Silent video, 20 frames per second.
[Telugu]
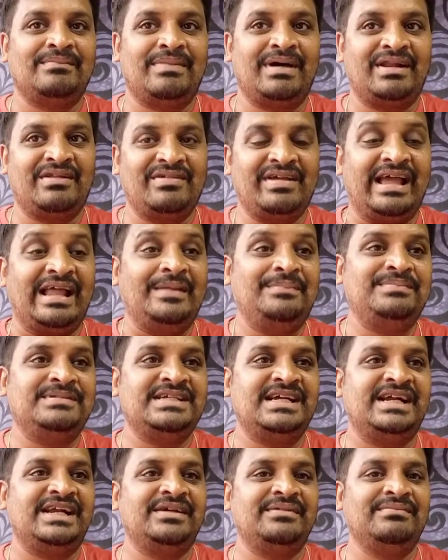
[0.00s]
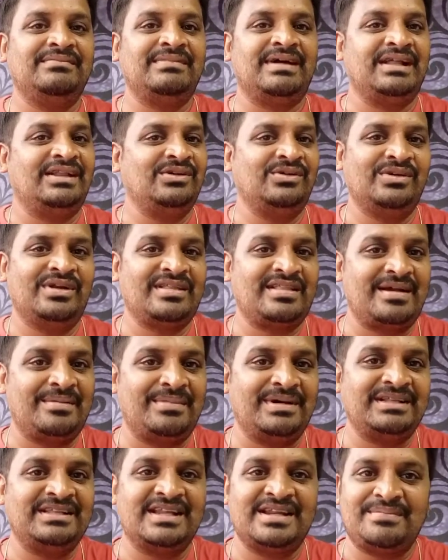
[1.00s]
మనం హెల్ప్ చేయడం అది కూడా
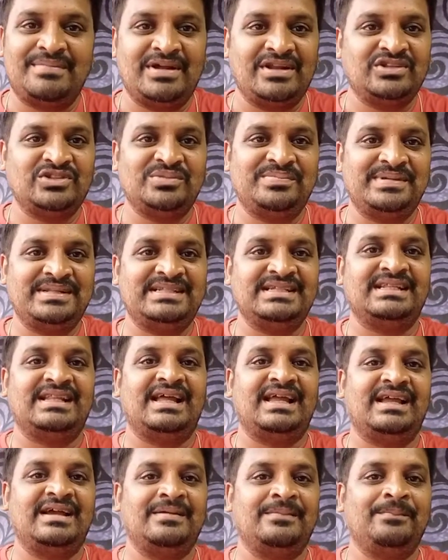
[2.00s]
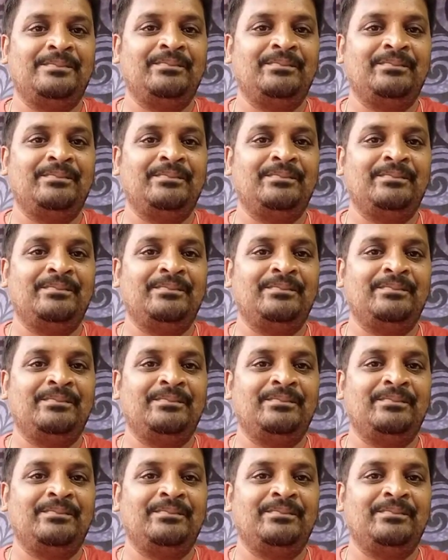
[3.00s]
సమాజానికి మనం చూపించే దయ